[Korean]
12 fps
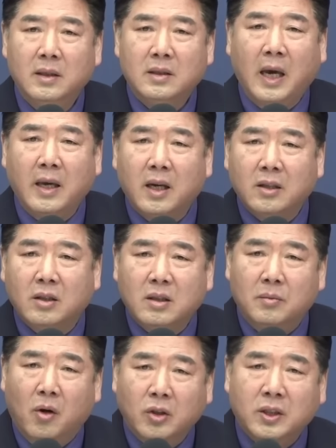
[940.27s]
자기가
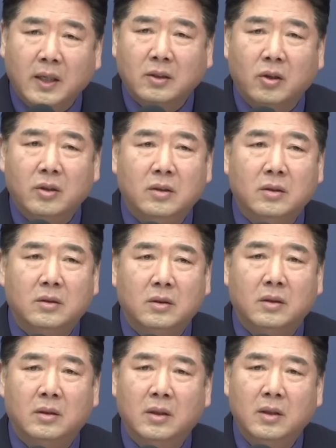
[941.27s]
지금 어디에 서
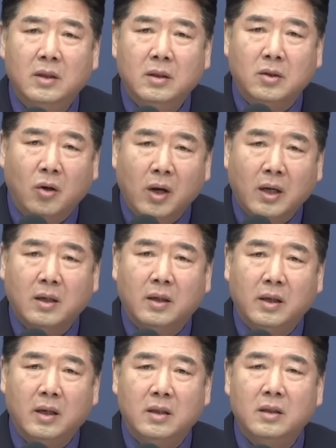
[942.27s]
있는지를
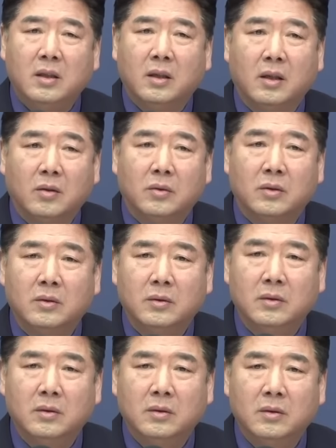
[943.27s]
정확하게 인식하고
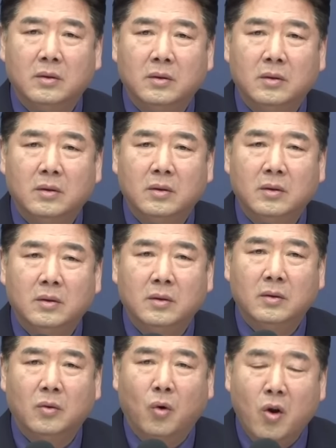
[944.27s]

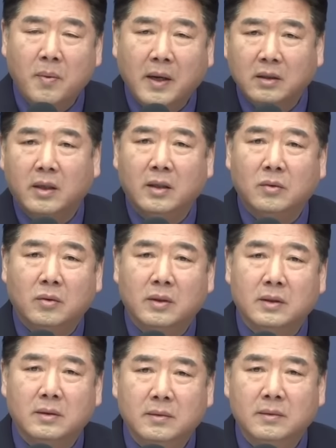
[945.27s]
올바르게
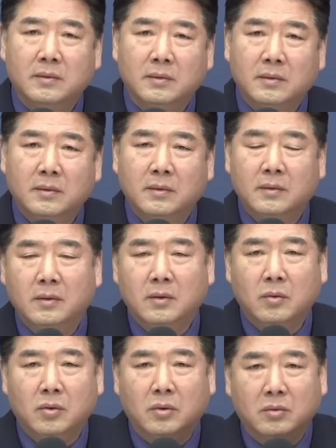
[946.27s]
행동하라.
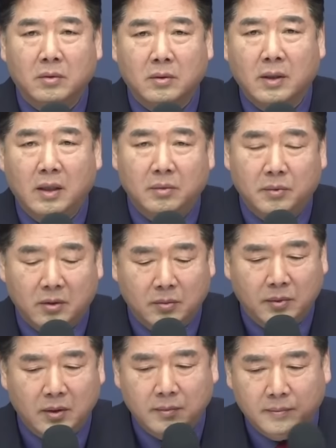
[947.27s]
고성국
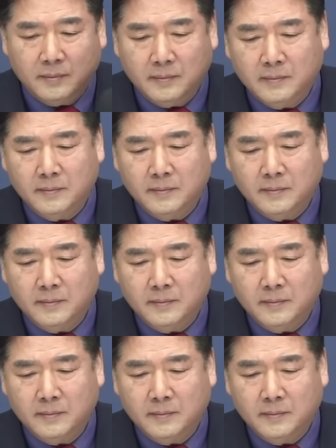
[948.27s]
칼럼이었습니다.